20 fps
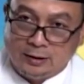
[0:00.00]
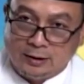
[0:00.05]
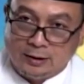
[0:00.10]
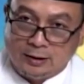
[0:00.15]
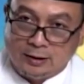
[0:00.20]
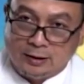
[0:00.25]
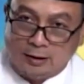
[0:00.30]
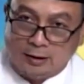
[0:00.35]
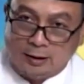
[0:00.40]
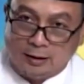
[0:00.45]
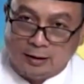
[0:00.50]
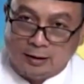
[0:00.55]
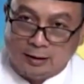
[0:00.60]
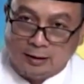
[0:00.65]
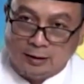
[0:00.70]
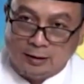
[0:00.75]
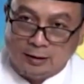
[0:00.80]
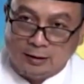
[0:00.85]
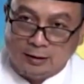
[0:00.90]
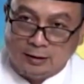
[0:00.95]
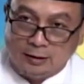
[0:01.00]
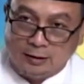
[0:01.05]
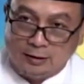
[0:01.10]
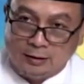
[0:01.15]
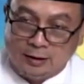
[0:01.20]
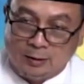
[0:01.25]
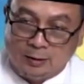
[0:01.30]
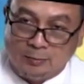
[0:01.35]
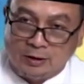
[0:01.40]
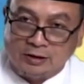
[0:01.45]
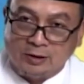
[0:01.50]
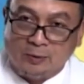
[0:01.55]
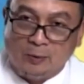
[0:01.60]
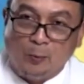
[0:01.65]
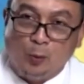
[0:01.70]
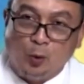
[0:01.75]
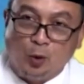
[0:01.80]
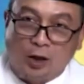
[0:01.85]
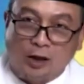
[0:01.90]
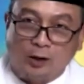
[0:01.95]
uh, ya masih
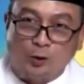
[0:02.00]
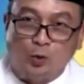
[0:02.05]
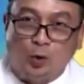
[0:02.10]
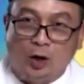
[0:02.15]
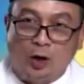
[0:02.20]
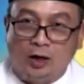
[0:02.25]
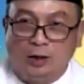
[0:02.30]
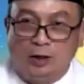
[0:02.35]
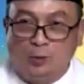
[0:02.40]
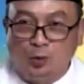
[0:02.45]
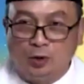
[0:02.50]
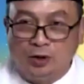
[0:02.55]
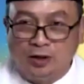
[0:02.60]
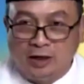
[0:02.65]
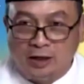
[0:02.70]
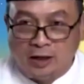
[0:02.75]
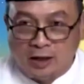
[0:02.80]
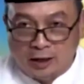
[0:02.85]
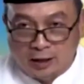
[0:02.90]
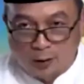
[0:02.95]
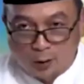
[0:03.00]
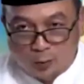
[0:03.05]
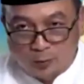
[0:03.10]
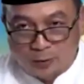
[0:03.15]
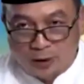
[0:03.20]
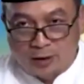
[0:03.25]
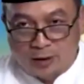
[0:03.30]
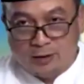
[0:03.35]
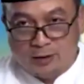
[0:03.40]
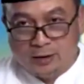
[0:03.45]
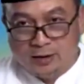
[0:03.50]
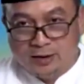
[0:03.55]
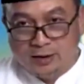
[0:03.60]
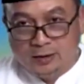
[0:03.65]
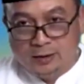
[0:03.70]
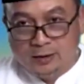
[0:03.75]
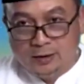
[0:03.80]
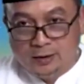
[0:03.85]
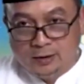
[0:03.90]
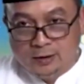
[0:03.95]
membuka ruang kemungkinan ada lupa.
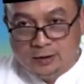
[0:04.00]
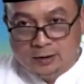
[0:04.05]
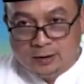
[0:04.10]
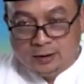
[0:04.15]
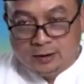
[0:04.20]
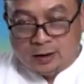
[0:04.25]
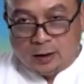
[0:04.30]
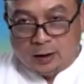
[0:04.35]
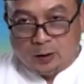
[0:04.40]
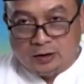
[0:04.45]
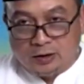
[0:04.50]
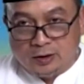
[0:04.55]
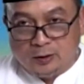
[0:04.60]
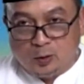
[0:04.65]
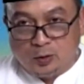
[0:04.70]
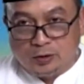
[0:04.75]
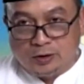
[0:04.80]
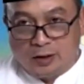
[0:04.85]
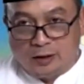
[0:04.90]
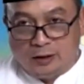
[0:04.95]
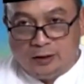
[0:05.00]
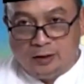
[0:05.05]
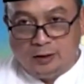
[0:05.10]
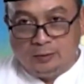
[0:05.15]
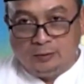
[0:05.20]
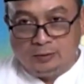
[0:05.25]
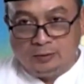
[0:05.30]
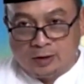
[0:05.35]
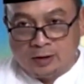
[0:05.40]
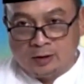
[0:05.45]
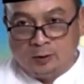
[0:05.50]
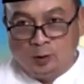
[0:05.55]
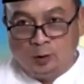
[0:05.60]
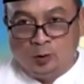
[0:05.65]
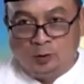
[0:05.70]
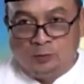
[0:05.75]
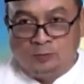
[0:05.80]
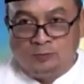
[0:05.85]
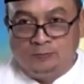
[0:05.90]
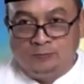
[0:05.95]
Kalau tengku tadi
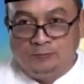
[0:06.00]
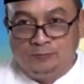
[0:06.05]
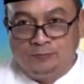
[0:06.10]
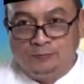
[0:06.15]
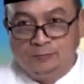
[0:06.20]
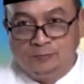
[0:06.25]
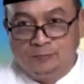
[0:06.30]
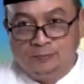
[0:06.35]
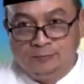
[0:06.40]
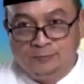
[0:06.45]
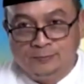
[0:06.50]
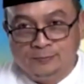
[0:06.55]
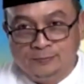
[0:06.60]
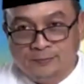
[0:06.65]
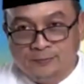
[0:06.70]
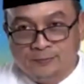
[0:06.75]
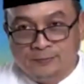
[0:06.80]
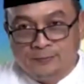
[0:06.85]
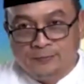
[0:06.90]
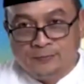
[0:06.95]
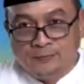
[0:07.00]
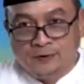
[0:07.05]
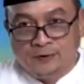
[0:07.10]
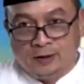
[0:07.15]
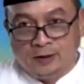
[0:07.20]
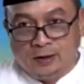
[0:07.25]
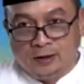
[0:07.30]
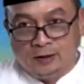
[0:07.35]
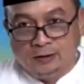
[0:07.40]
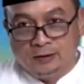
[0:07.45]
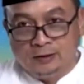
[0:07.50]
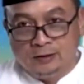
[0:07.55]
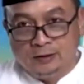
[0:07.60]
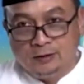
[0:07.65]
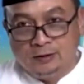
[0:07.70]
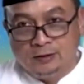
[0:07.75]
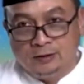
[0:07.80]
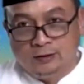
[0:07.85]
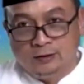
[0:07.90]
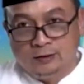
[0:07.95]
tertutup. Eh, ya.
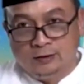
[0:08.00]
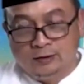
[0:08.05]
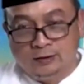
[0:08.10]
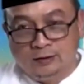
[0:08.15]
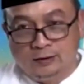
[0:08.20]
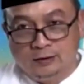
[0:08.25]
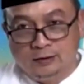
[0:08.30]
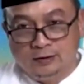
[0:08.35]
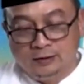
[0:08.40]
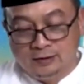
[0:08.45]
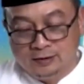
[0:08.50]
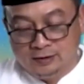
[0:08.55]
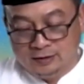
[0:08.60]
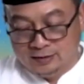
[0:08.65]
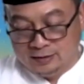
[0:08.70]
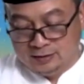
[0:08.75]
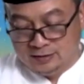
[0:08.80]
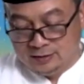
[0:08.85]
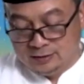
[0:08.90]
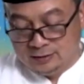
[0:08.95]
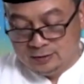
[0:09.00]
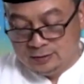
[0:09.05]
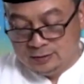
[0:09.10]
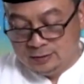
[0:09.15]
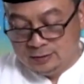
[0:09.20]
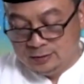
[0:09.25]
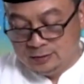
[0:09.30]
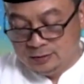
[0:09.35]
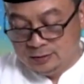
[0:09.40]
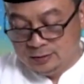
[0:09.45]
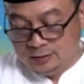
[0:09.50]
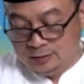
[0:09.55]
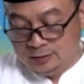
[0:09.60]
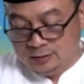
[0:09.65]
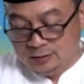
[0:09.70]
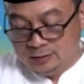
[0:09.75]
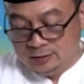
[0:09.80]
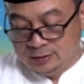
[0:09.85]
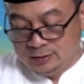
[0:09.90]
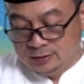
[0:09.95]
Lupa yang teringatkan
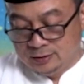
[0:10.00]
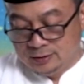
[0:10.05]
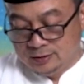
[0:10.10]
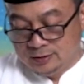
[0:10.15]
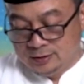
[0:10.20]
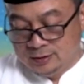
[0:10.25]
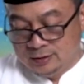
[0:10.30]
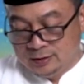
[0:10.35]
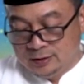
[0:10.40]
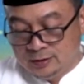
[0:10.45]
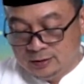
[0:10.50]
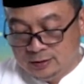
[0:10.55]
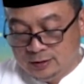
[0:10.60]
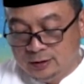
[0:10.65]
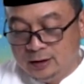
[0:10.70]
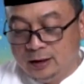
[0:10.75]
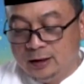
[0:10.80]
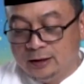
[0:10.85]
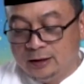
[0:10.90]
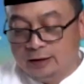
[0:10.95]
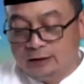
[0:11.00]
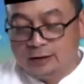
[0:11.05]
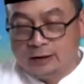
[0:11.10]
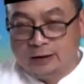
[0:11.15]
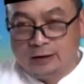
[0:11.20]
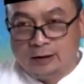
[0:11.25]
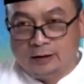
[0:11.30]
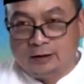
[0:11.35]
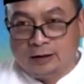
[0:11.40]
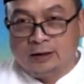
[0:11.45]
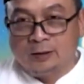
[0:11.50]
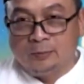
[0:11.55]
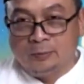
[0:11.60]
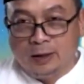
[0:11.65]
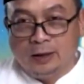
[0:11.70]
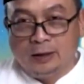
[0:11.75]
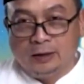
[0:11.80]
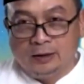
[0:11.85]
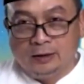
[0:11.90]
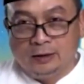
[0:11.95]
kembali, Iya, yang teringatkan
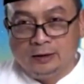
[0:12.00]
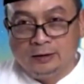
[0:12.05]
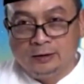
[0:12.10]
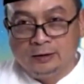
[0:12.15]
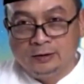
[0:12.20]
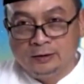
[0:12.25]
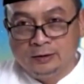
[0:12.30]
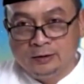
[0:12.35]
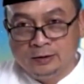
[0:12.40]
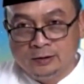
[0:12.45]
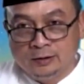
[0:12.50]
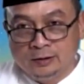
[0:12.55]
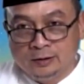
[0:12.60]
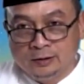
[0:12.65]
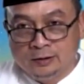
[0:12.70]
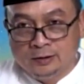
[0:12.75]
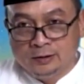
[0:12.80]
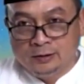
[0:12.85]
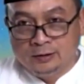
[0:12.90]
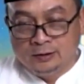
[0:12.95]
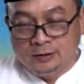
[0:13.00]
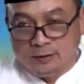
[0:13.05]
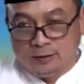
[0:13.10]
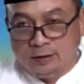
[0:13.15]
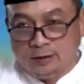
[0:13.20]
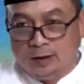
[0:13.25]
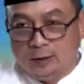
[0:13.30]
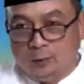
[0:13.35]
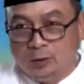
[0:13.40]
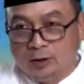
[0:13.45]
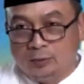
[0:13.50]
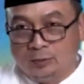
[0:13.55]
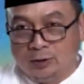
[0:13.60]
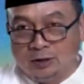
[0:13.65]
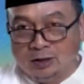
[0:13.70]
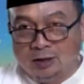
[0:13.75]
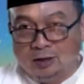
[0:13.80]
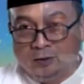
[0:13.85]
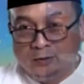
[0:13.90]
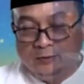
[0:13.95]
kembali. Jadi ya, kayak Allah